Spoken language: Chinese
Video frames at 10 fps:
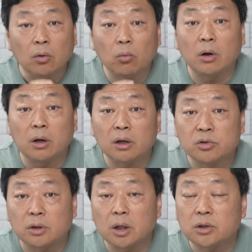我个人
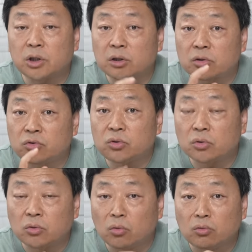觉得，这里头最
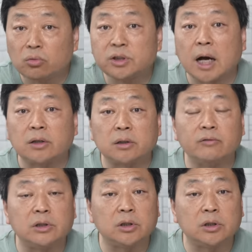有公共价值的问